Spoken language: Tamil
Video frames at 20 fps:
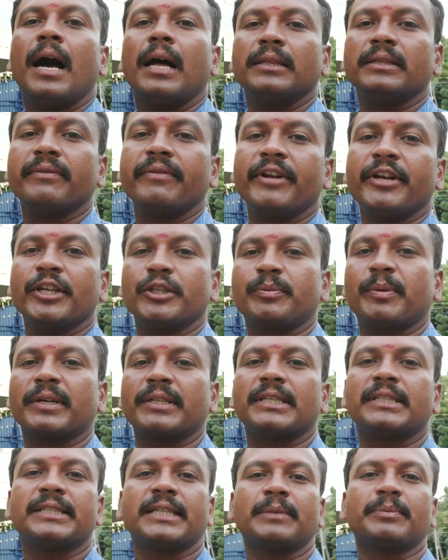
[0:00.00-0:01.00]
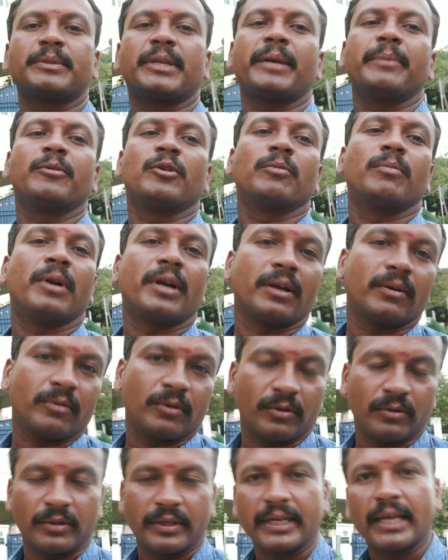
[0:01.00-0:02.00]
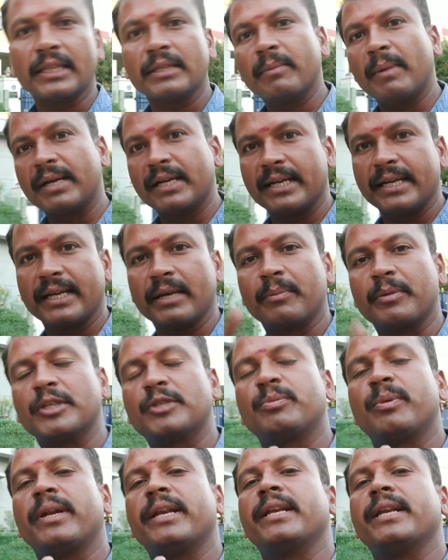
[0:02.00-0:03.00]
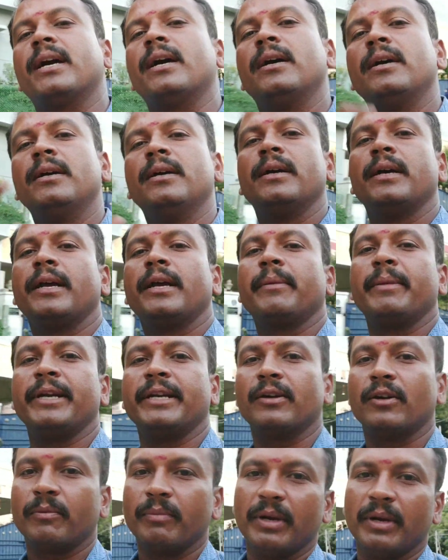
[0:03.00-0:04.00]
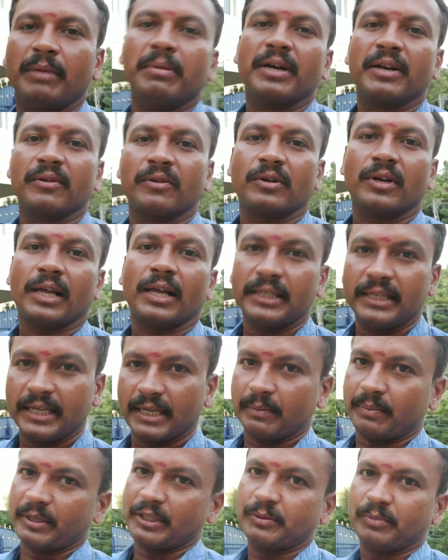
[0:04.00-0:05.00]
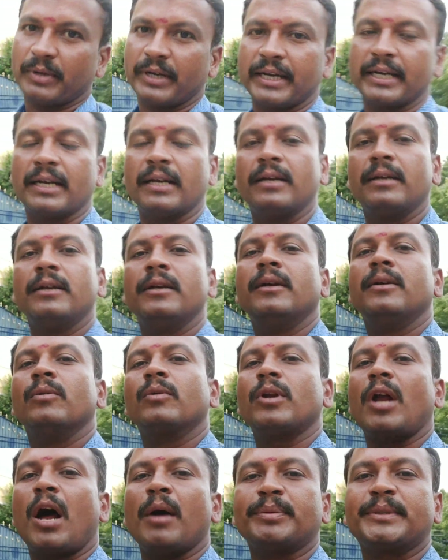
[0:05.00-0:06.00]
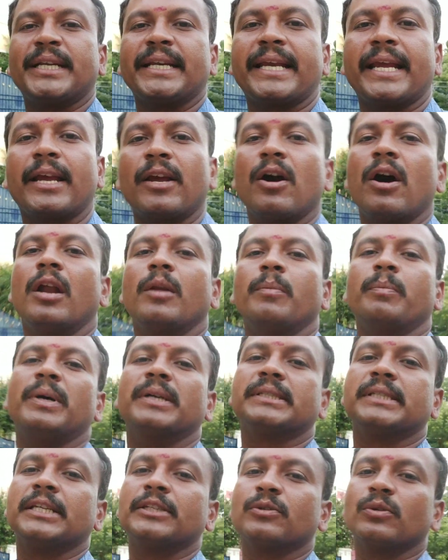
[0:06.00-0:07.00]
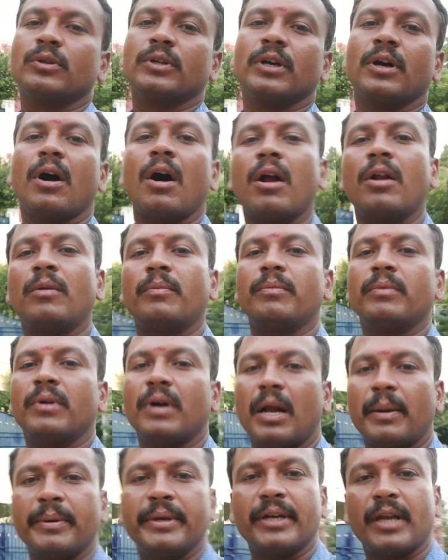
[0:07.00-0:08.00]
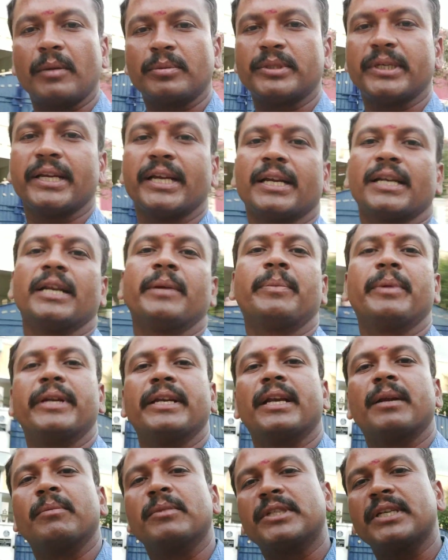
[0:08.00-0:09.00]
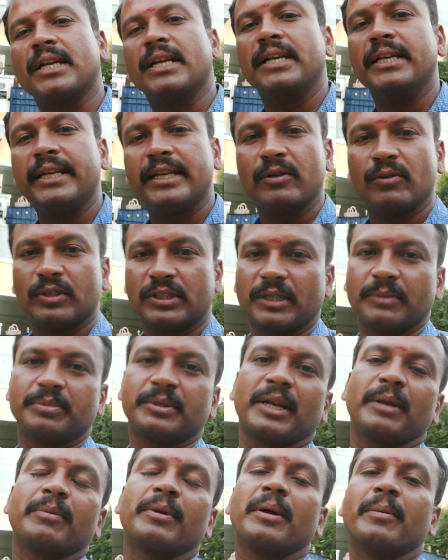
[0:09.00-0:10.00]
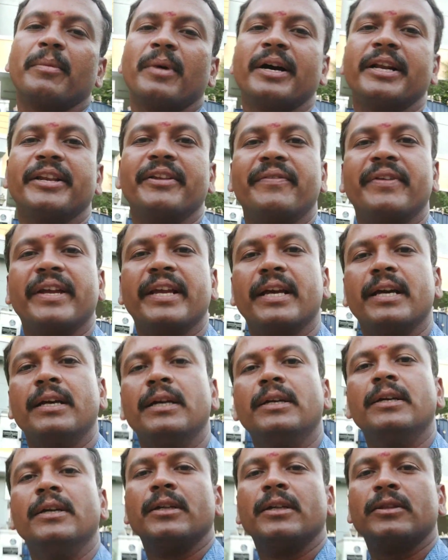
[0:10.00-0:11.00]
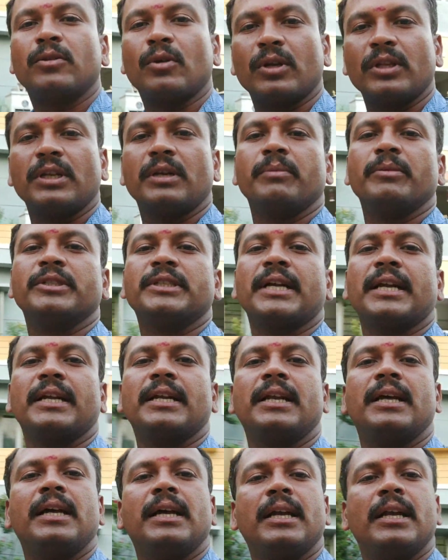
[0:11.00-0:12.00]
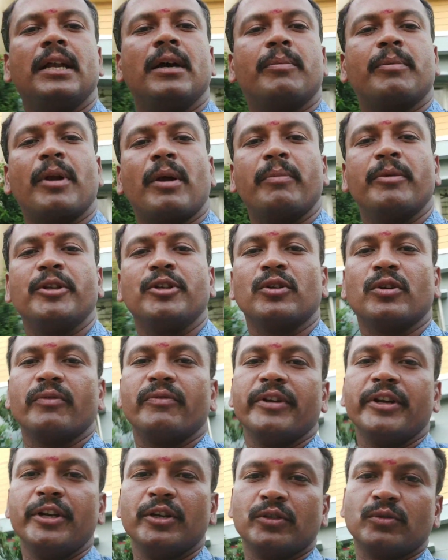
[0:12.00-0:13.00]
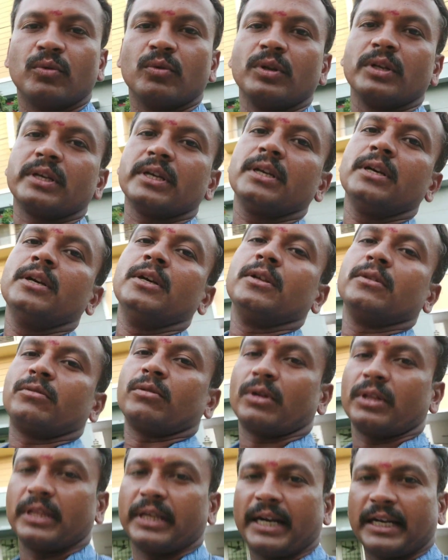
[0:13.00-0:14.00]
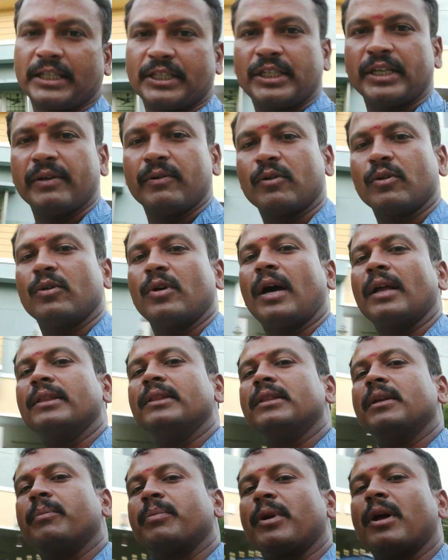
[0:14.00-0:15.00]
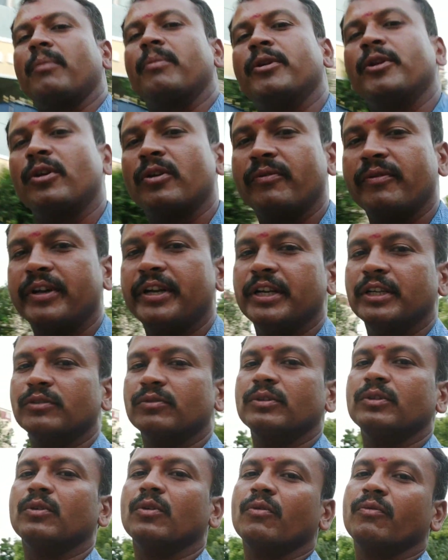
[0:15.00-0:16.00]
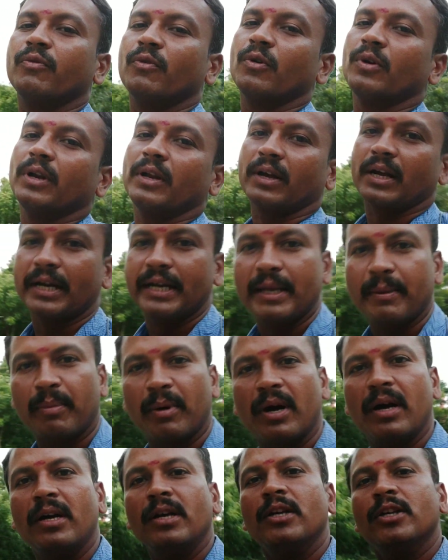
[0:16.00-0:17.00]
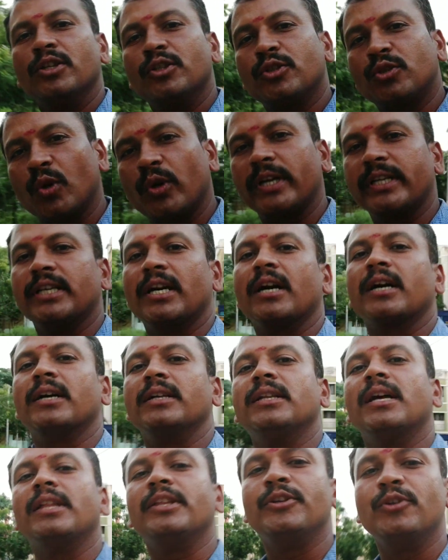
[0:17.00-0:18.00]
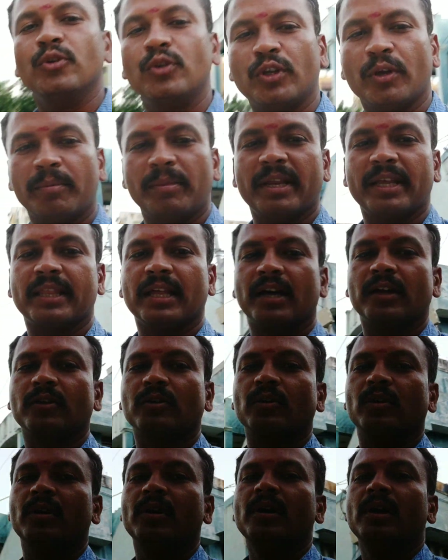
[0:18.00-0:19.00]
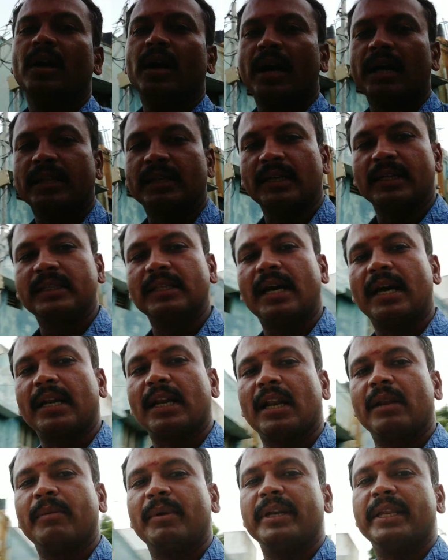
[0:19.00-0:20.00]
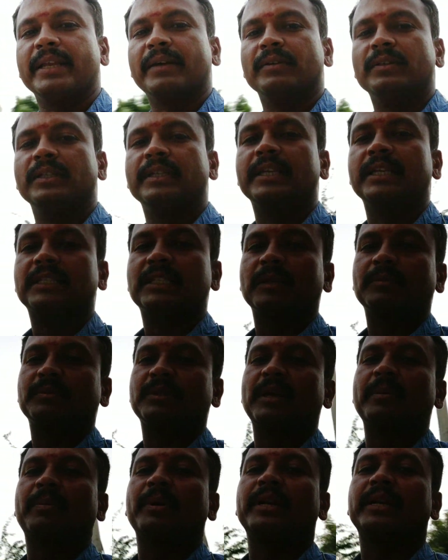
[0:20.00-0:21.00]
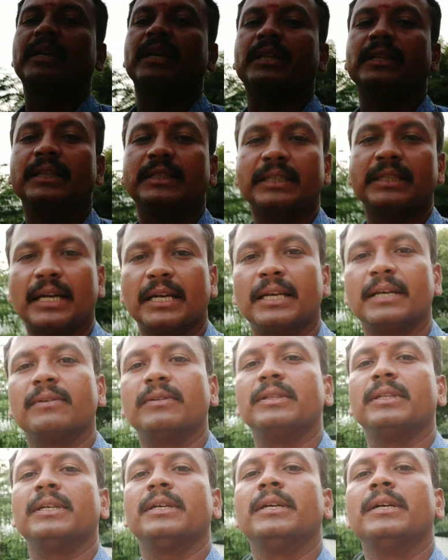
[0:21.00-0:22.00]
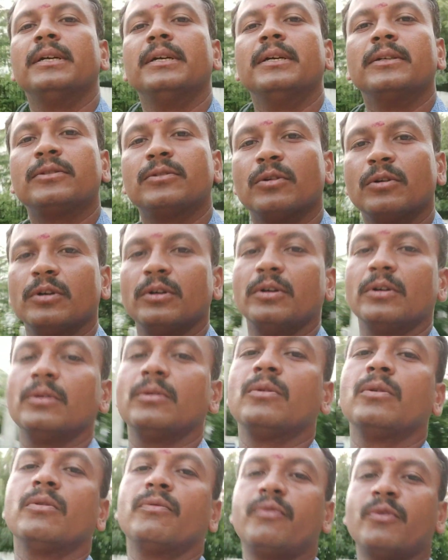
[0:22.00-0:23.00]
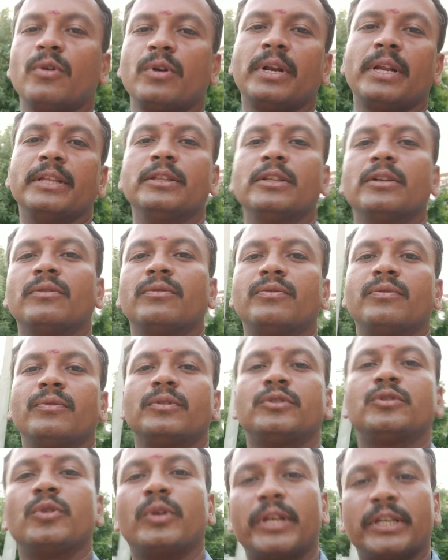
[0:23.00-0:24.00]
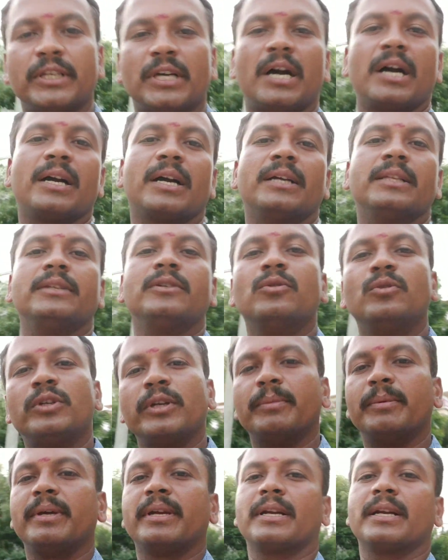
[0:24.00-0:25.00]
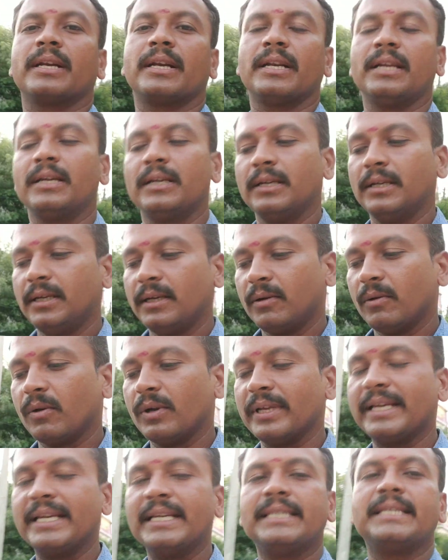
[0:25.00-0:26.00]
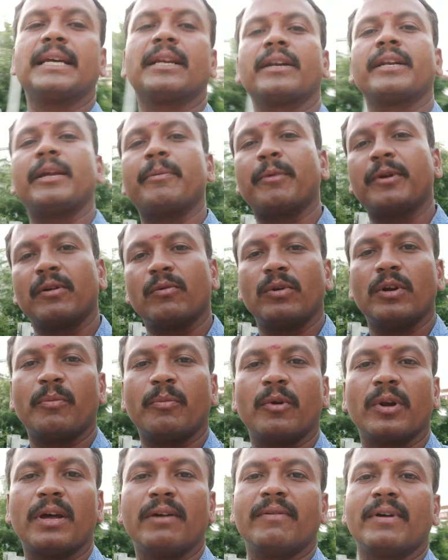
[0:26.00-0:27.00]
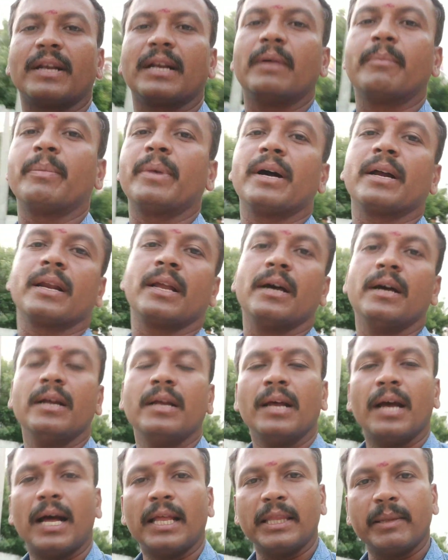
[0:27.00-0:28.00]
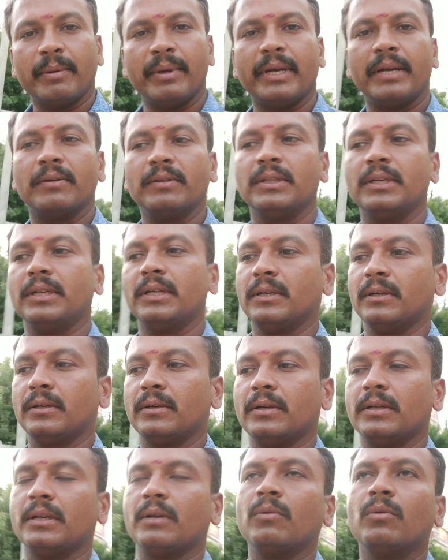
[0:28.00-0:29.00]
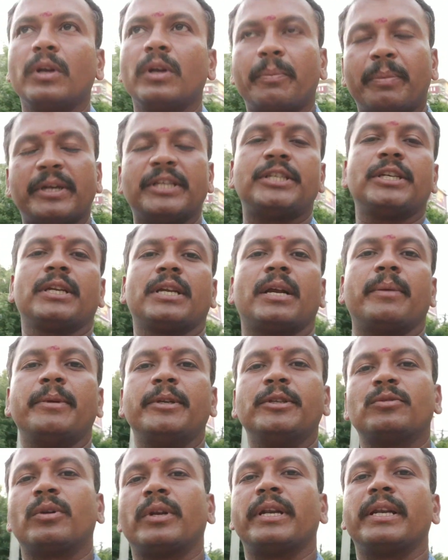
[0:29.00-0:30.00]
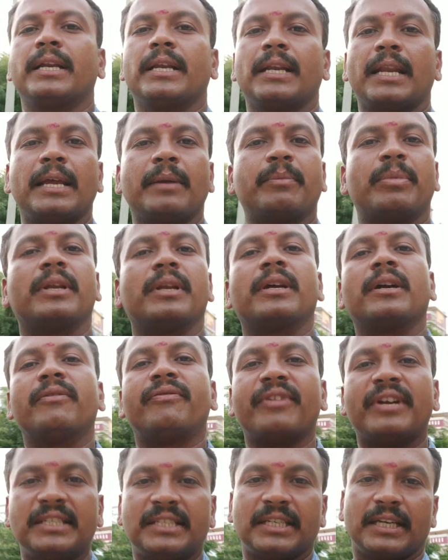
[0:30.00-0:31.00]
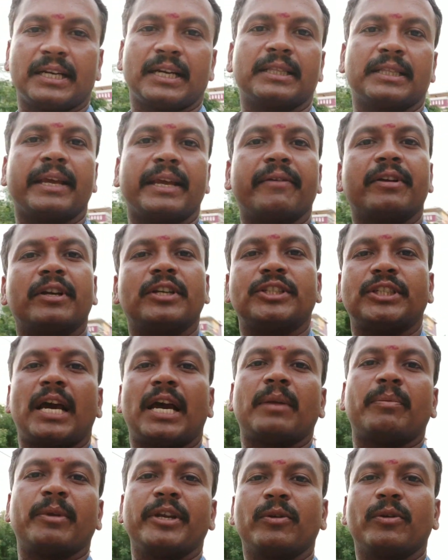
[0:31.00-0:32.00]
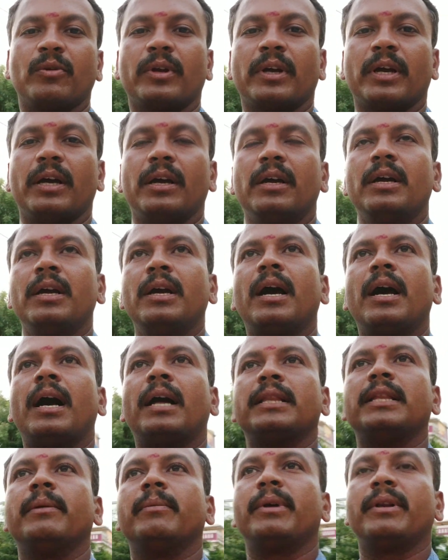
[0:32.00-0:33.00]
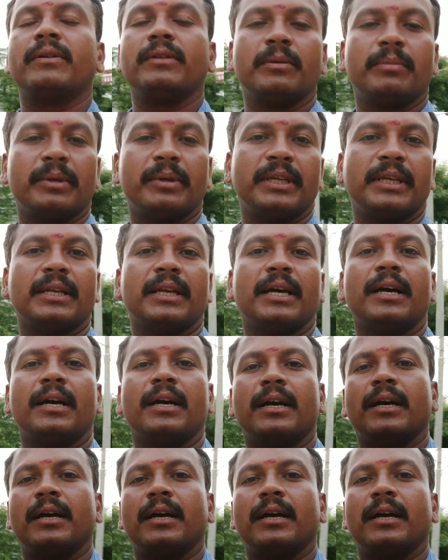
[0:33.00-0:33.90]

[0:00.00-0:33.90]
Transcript: அந்த வீடியோஸ் பக்கத்தில் சப்ஸ்கிரைப் ஒரு பட்டன் வரும் நீங்கள் அந்த பட்டன் நீங்கள் ப்ரெஸ் பண்ணிங்கன்னா இமீடியட்டாக ஒரு பெல் பட்டன் வரும் அதை நீங்கள் ப்ரெஸ் பண்ணிங்கன்னா ஒரு ஆப்ஷன் கேட்கும் ஆல் பர்சேஸ் சொல்லிட்டு ஆல் அப்படின்ற ஆப்ஷன் நீங்கள் கிளிக் பண்ணிங்கன்னா நம்ம சேனலில் நீங்கள் ஒரு சப்ஸ்கிரைபராக மாறிடுவீங்க தொடர்ந்து நம்ம சேனலில் எல்லா ப்ராப்பர்ட்டியோட வீடியோஸ் உங்களுக்கு தொடர்ந்து கிடச்சே வரும் அந்த ப்ராப்பர்ட்டியோட வீடியோஸ் வந்து உங்கள் ஃபோனில் கண்டிப்பாக ஸ்டோரேஜ் ஆகாது அது யூடியூப்லேயே தான் இருக்கும் அதனால் தாராளமாக நீங்கள் வந்து நீங்கள் சப்ஸ்கிரைப் பண்ணிக்கலாம் அந்த சேனலில் வந்து ஸோ உங்கள் ஃபோனில் இந்த ஸ்டோரேஜ் ஆகாது யூடியூப்லேயே இருக்கணும் இருக்கிறதுனால உங்களுக்கு ஈஸியாக இருக்கும் நீங்கள் உள்ளே போகலாம் வரலாம் பார்க்கலாம் அதே மாதிரி வந்து உங்களுக்கு பிடிச்சிருக்கு அப்படின்னு சொன்னால் நீங்கள் லைக் பண்ணுங்கள் ஃப்ரெண்ட்ஸ் யாருக்கா தேவைன்னா ஷேர் பண்ணி கொடுங்க அதே மாதிரி வந்து பார்த்திங்கன்னா